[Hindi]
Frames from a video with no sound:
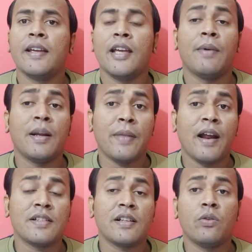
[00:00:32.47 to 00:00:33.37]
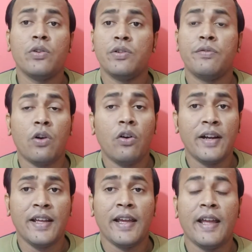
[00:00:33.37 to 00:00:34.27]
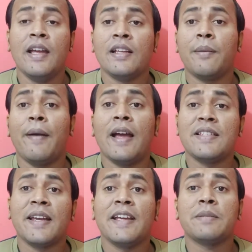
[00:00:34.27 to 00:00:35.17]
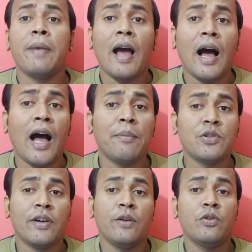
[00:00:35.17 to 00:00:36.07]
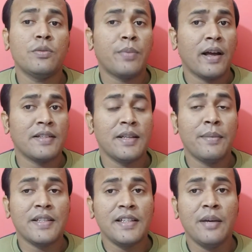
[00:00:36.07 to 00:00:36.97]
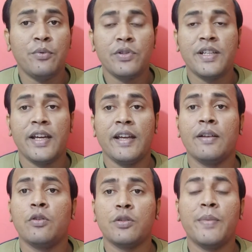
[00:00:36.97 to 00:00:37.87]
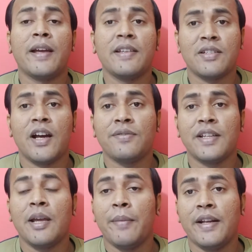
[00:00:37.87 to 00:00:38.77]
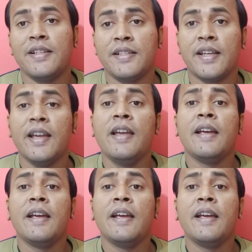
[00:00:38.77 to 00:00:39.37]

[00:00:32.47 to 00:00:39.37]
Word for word: कि हमारे ब्रांच का कोई स्विफ्ट कोड नहीं है तब ऐसे केस में आप जो है उस ब्रांच से बस ये पूछिए उस बैंक स्टाफ से या मैनेजर से